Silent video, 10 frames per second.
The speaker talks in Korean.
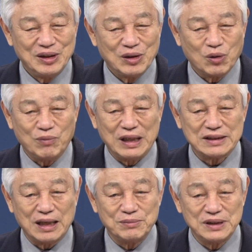로마
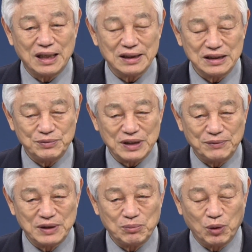3장
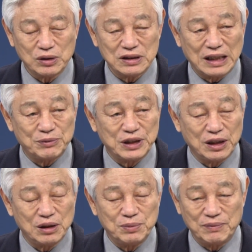23절 모든 사람
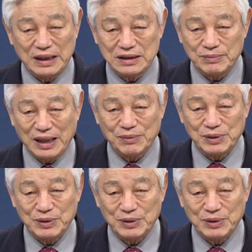죄를 범하였으면 하나님의